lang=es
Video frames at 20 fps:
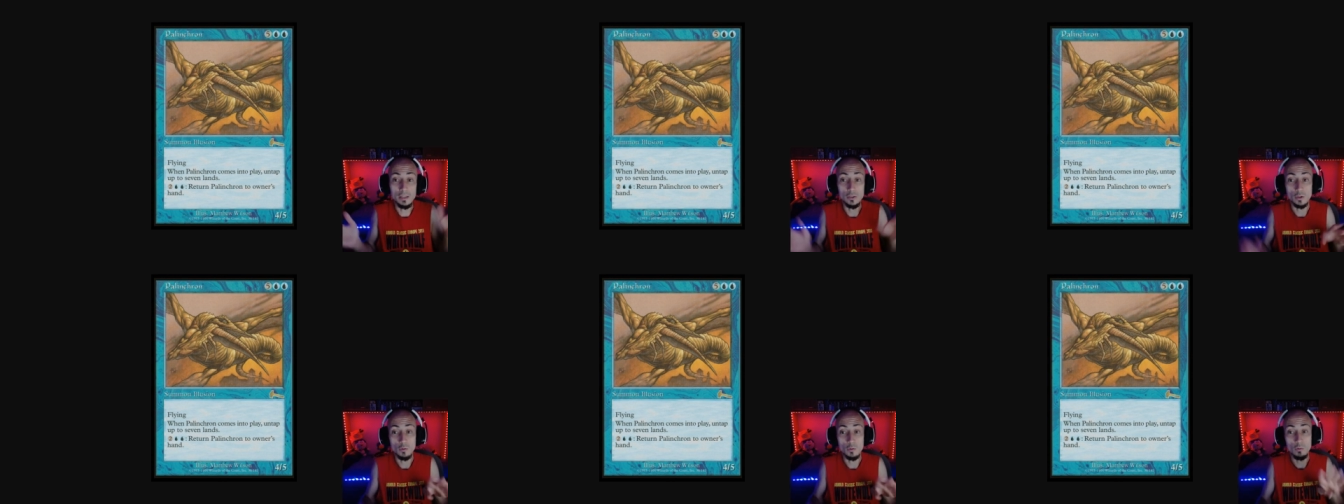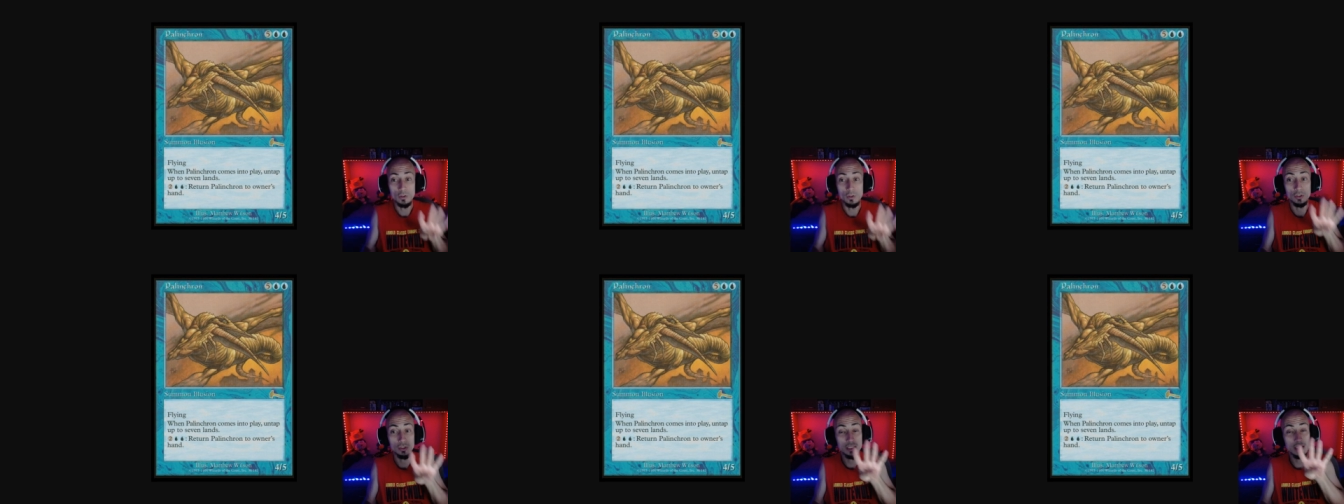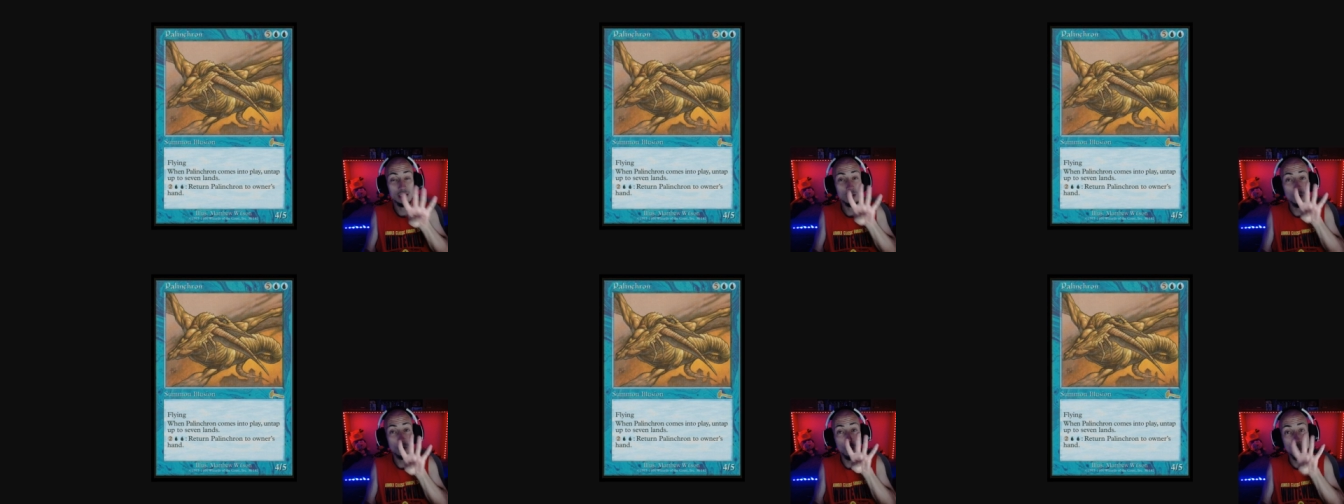En cuanto
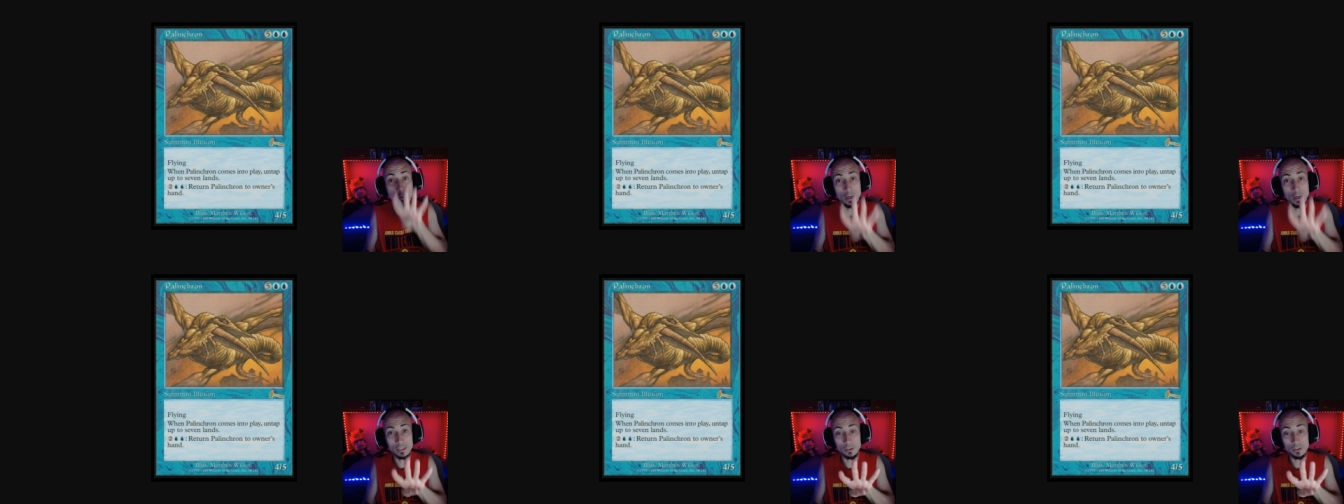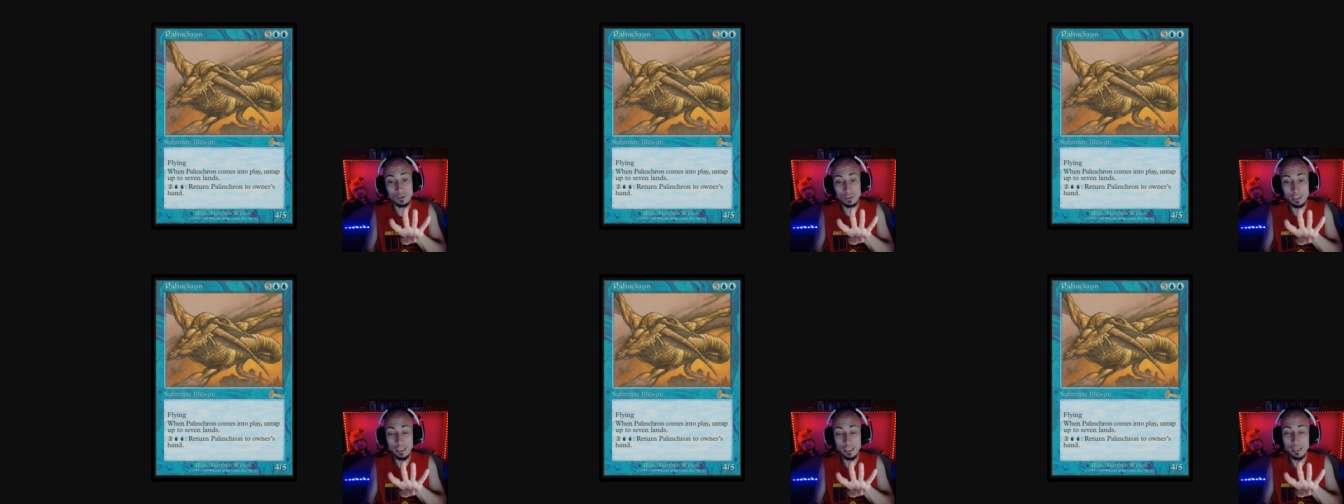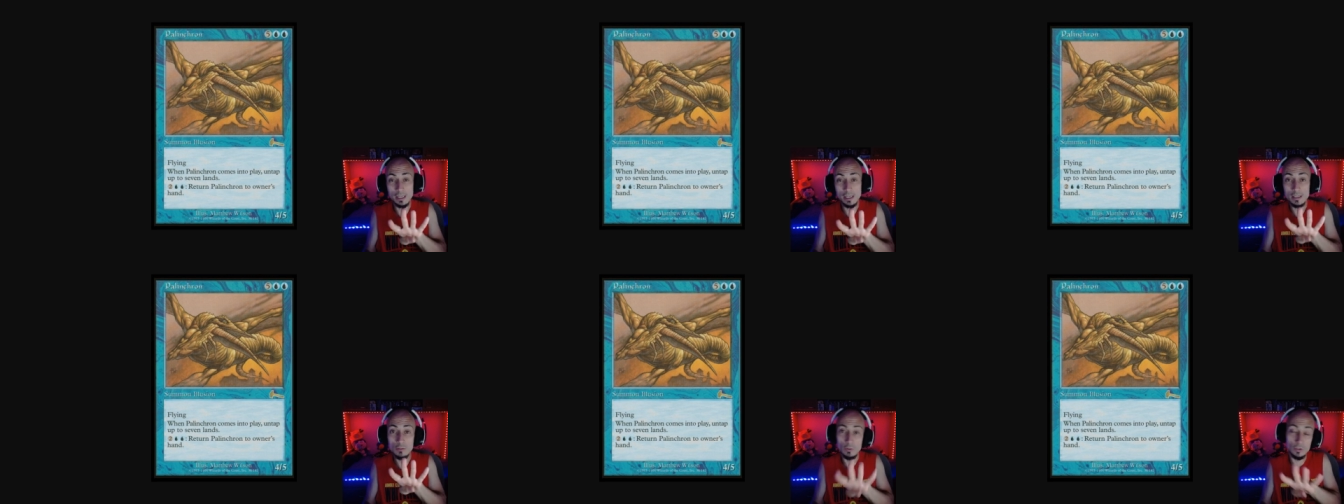tienes cuatro
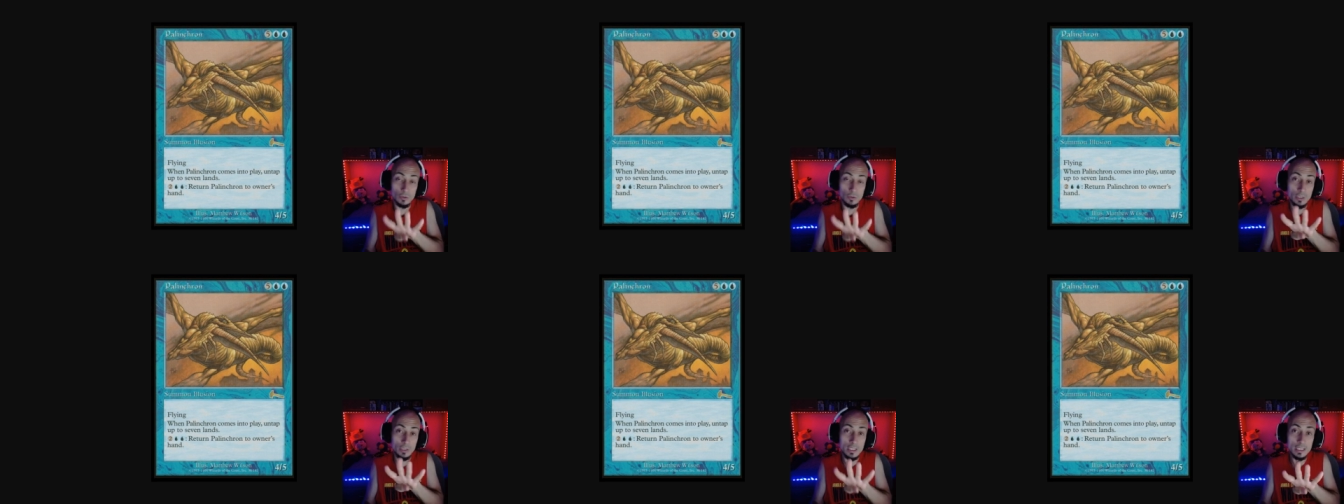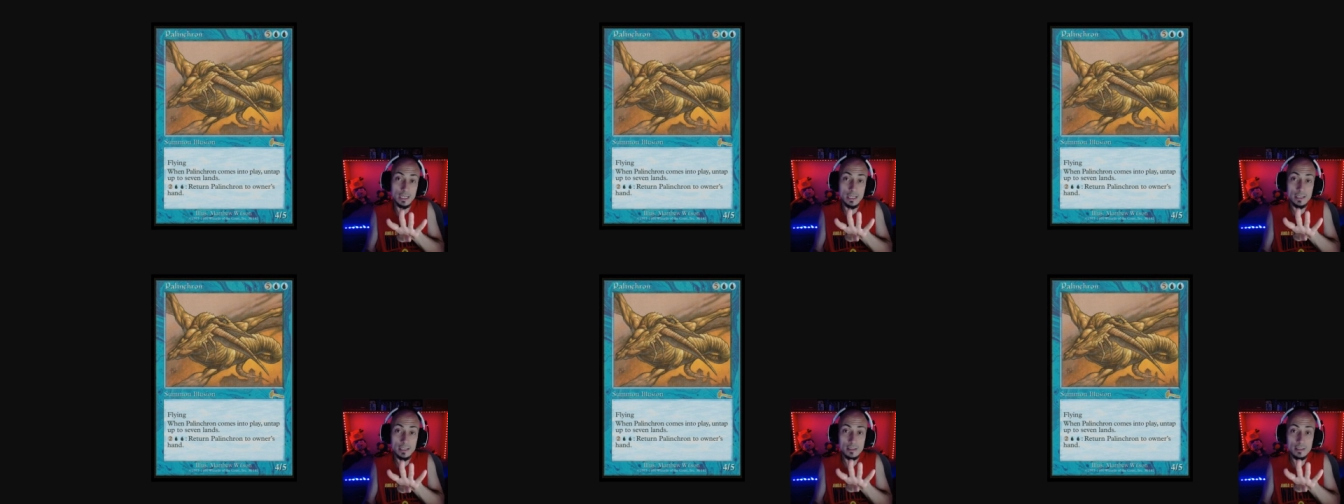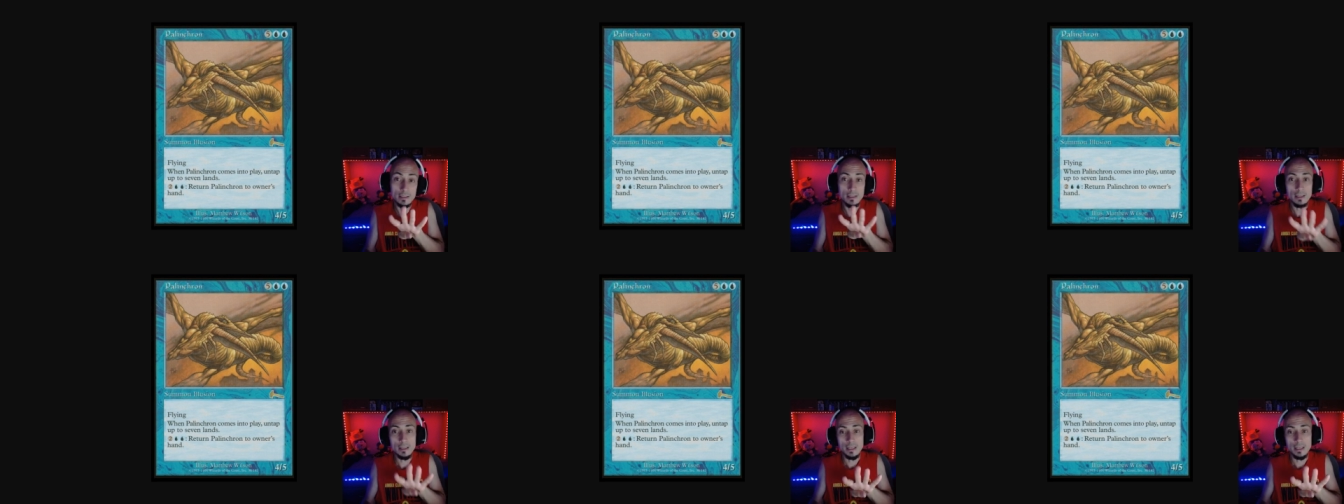tierras, cuatro islas,